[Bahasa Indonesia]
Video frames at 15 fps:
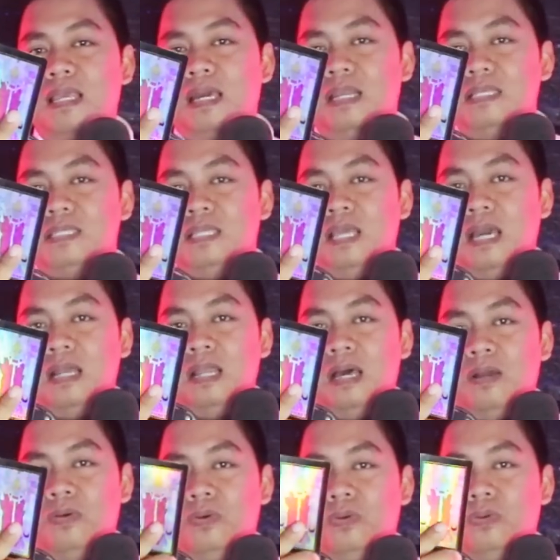lihat di sini
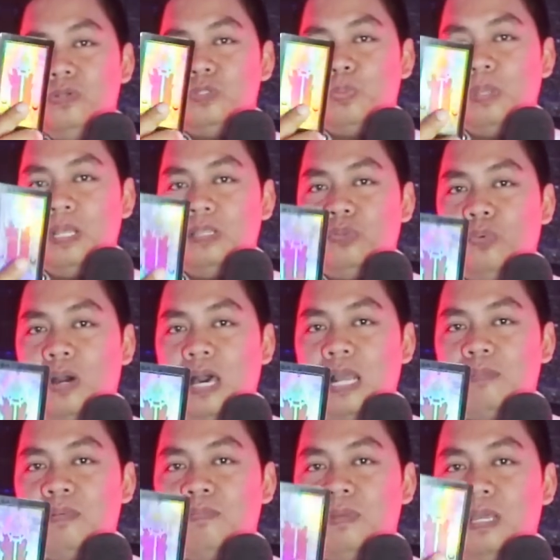ada guru
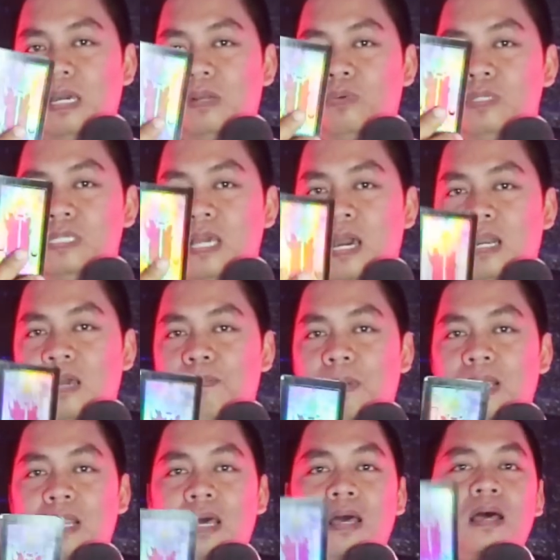spiritual memberikan wejangan
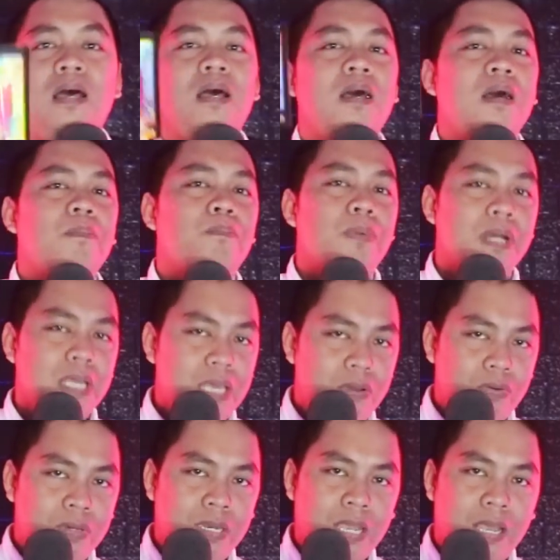kepada
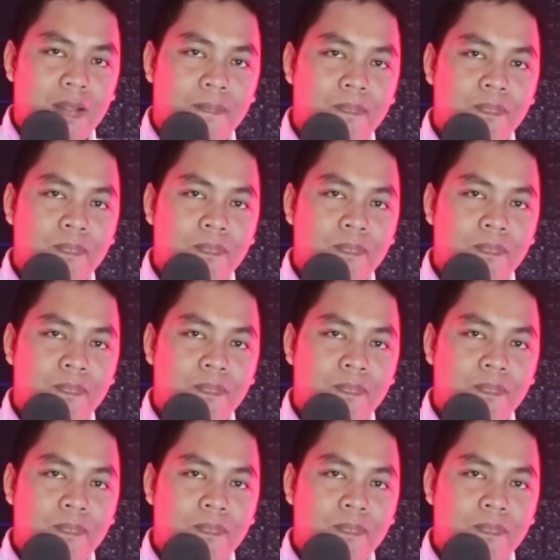pengikutnya.